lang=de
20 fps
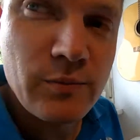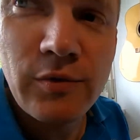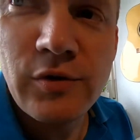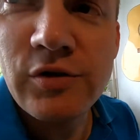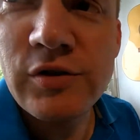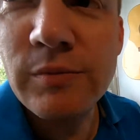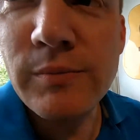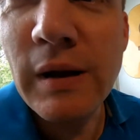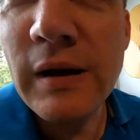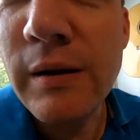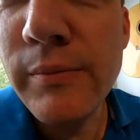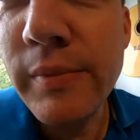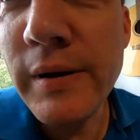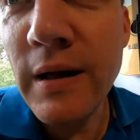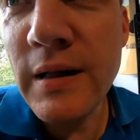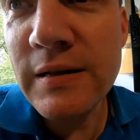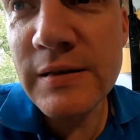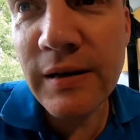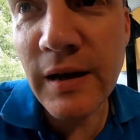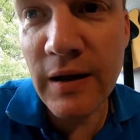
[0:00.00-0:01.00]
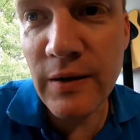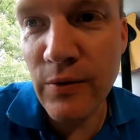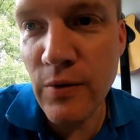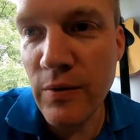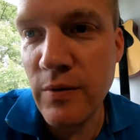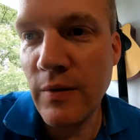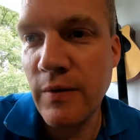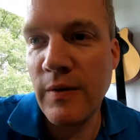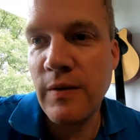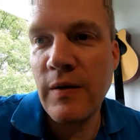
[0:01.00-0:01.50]
muss ich in meine Mails
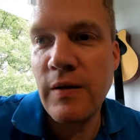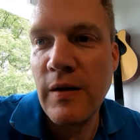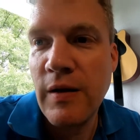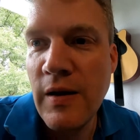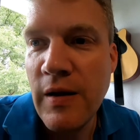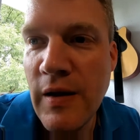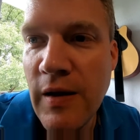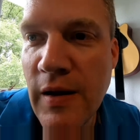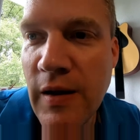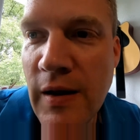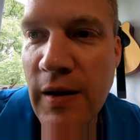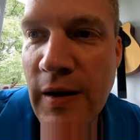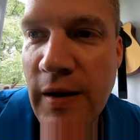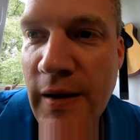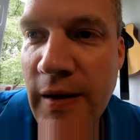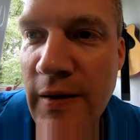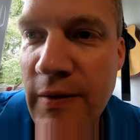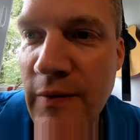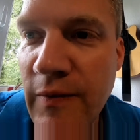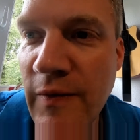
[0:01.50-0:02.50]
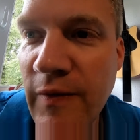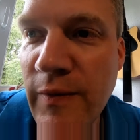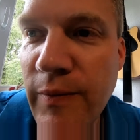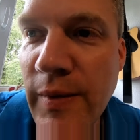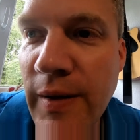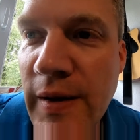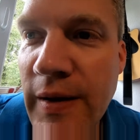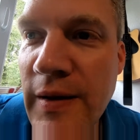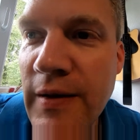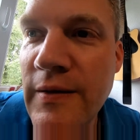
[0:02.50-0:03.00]
reingucken. 1,
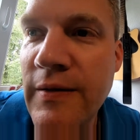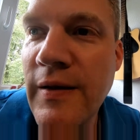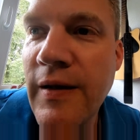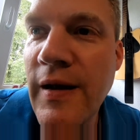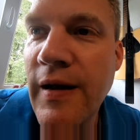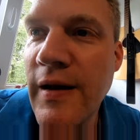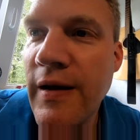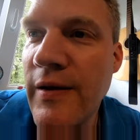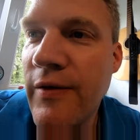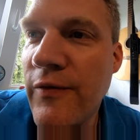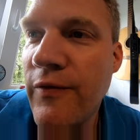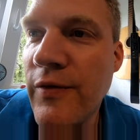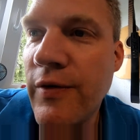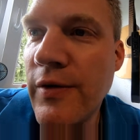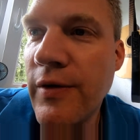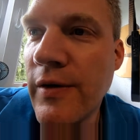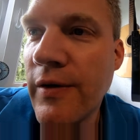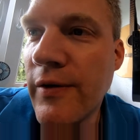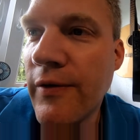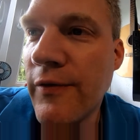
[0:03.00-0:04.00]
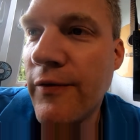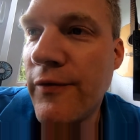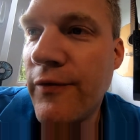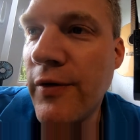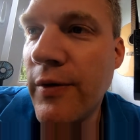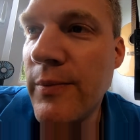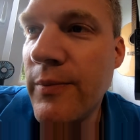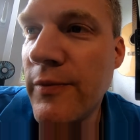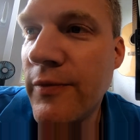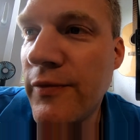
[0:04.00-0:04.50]
2, 3, 4,
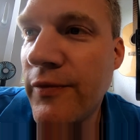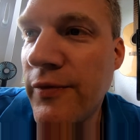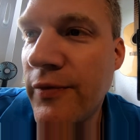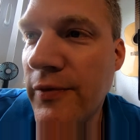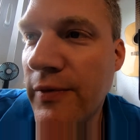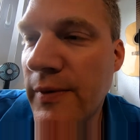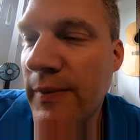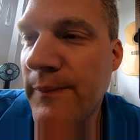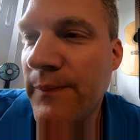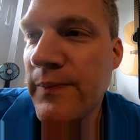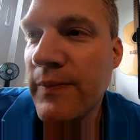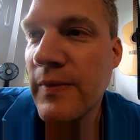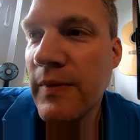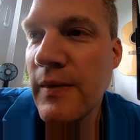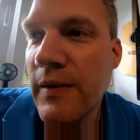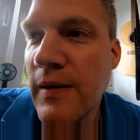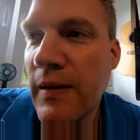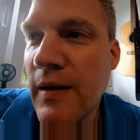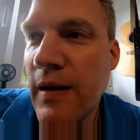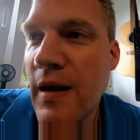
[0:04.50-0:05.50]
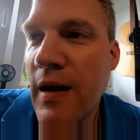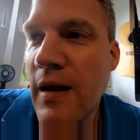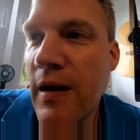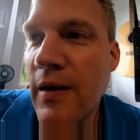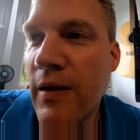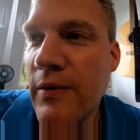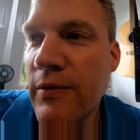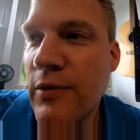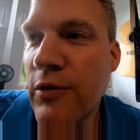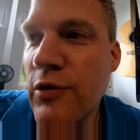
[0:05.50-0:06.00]
5.
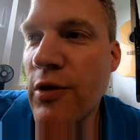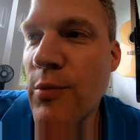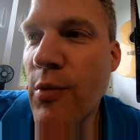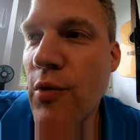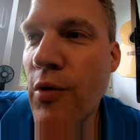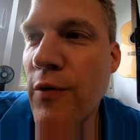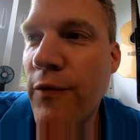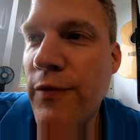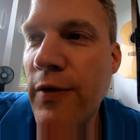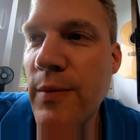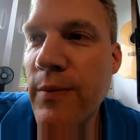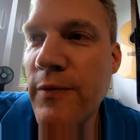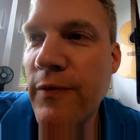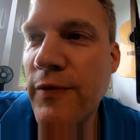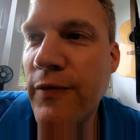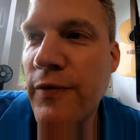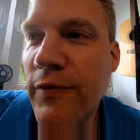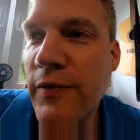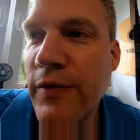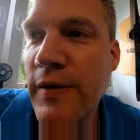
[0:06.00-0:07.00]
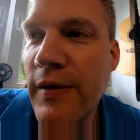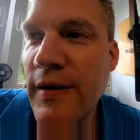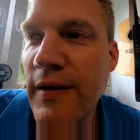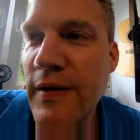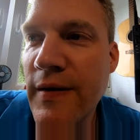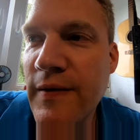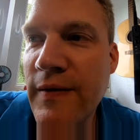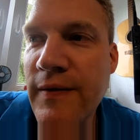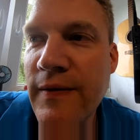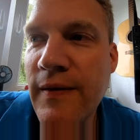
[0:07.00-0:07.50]
Die Nummer 5
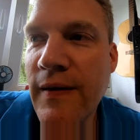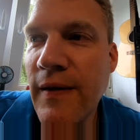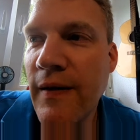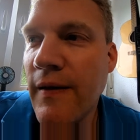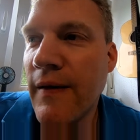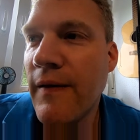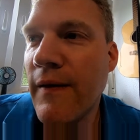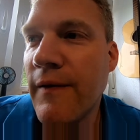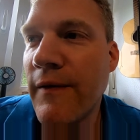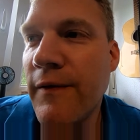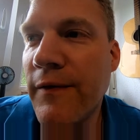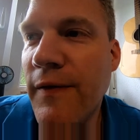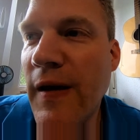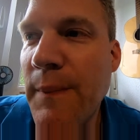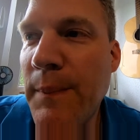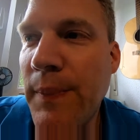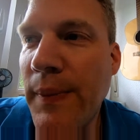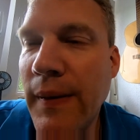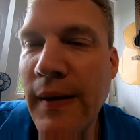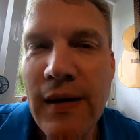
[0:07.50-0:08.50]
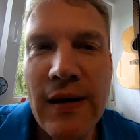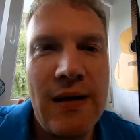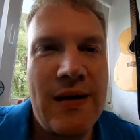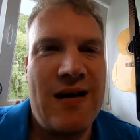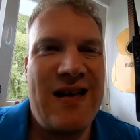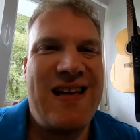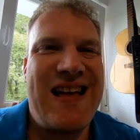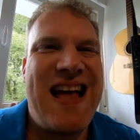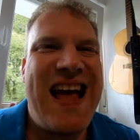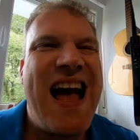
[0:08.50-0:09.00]
ist Web
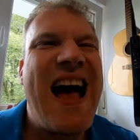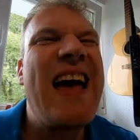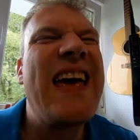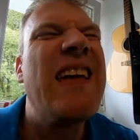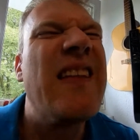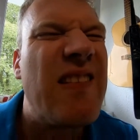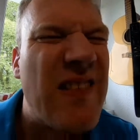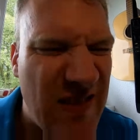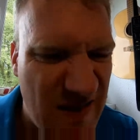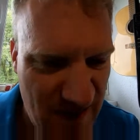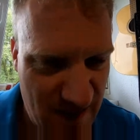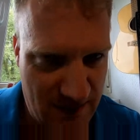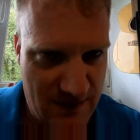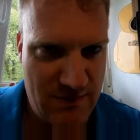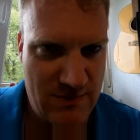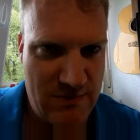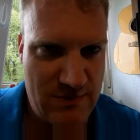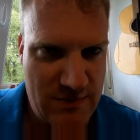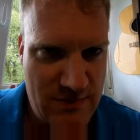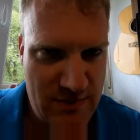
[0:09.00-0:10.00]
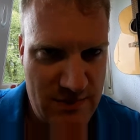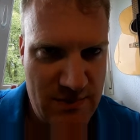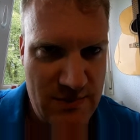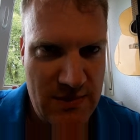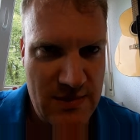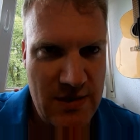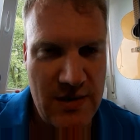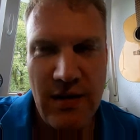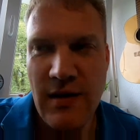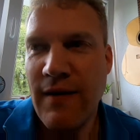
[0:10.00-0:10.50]
1.
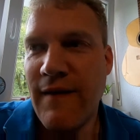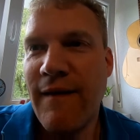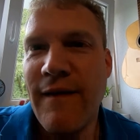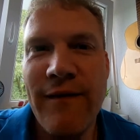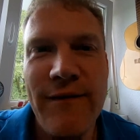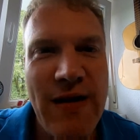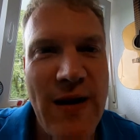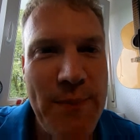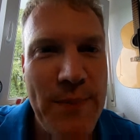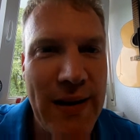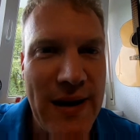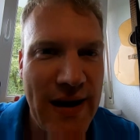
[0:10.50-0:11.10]
Web